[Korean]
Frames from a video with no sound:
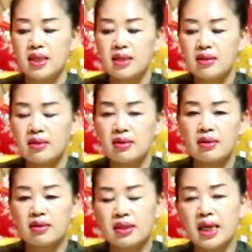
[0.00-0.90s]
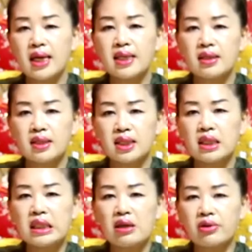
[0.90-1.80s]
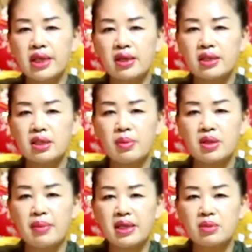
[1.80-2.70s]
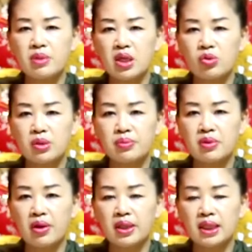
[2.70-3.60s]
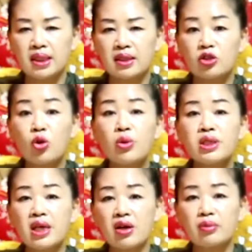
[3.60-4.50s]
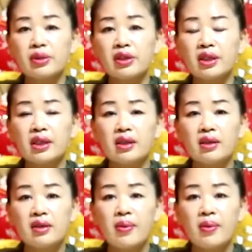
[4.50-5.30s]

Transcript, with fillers: 그래서 제가 이 영상을 찍으면서 말씀드리고 싶은 거는 소원자 여러분들